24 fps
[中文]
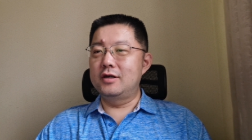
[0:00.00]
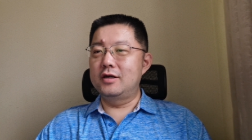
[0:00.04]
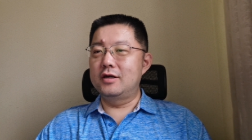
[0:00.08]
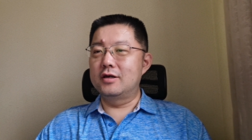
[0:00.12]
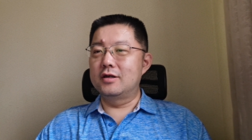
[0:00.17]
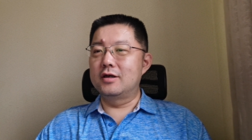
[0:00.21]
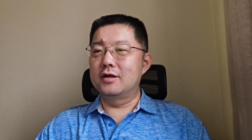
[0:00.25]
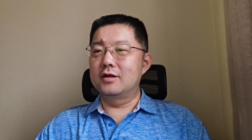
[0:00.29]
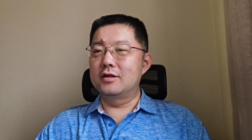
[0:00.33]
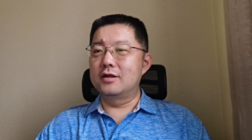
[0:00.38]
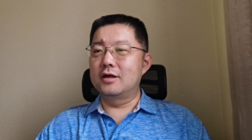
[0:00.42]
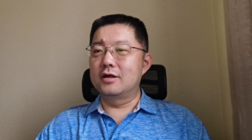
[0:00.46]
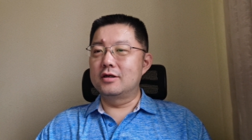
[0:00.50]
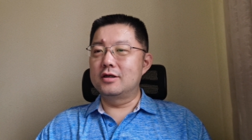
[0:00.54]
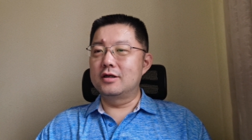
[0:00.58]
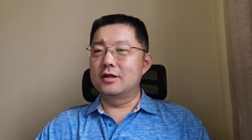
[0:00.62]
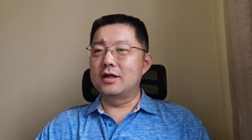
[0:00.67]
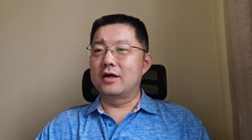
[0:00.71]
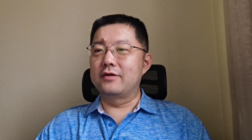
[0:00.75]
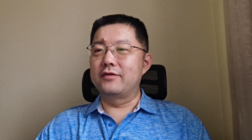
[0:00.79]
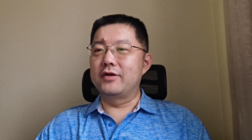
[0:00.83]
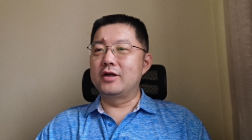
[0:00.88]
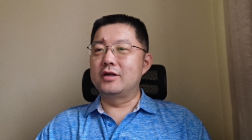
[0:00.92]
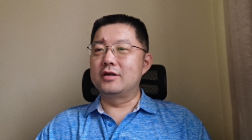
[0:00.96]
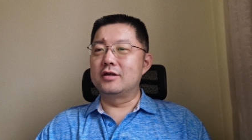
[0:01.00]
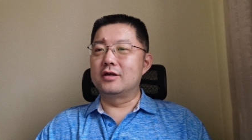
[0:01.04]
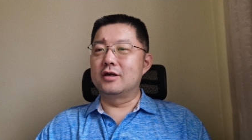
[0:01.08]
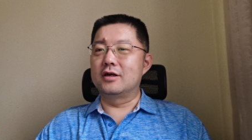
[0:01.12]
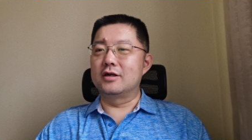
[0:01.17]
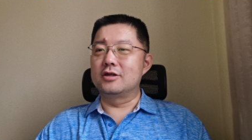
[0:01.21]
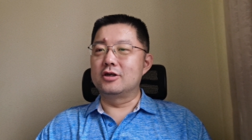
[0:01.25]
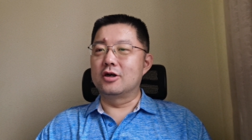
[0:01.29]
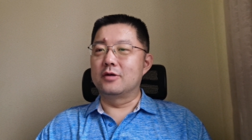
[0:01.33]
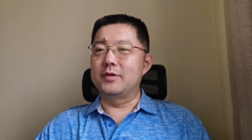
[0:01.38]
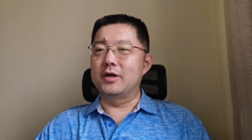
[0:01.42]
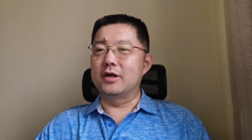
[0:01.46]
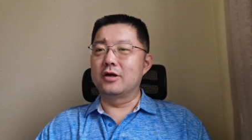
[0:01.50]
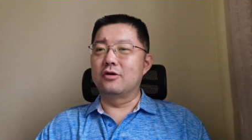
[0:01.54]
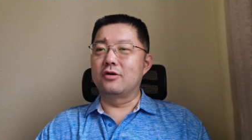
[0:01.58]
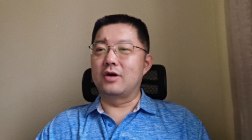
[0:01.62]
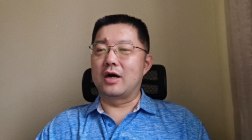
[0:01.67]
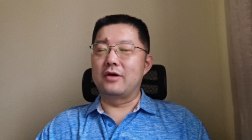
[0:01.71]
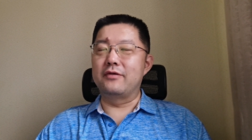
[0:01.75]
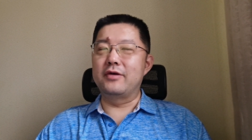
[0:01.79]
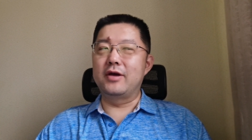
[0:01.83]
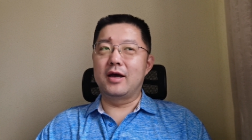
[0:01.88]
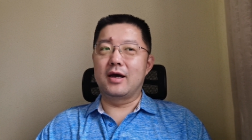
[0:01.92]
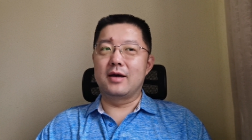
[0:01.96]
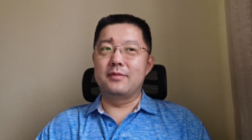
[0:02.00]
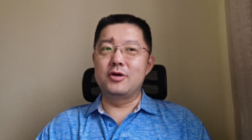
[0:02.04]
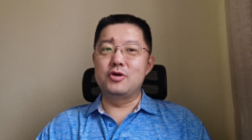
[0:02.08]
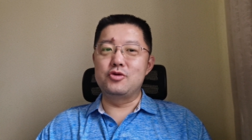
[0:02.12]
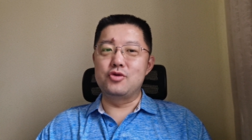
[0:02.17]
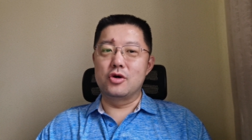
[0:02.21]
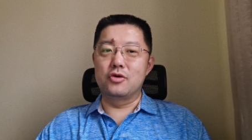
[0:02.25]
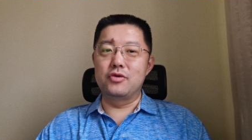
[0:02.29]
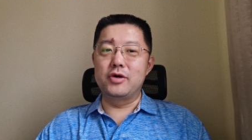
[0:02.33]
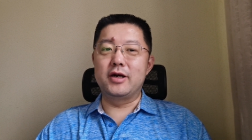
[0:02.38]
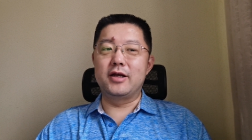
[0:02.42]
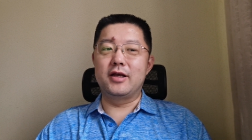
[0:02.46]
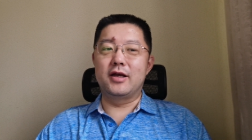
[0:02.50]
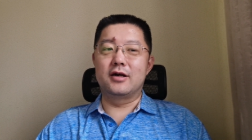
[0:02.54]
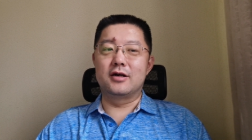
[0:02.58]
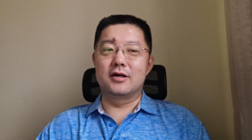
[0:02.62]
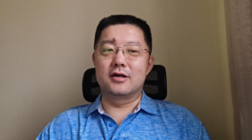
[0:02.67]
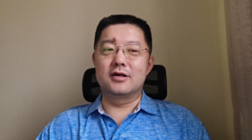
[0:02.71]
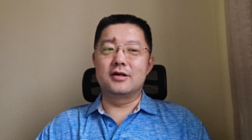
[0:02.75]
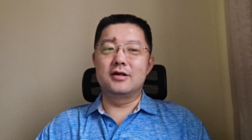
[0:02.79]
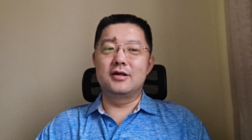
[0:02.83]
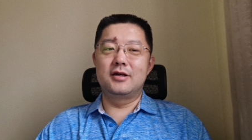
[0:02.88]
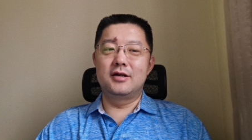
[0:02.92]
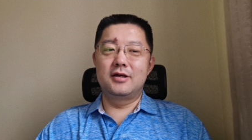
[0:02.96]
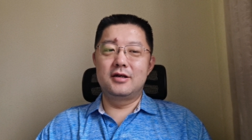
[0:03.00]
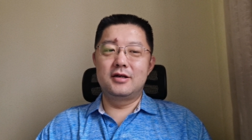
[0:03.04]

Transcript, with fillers: 这个呢，到现在为止呢，小米和华为还没学会这件事儿，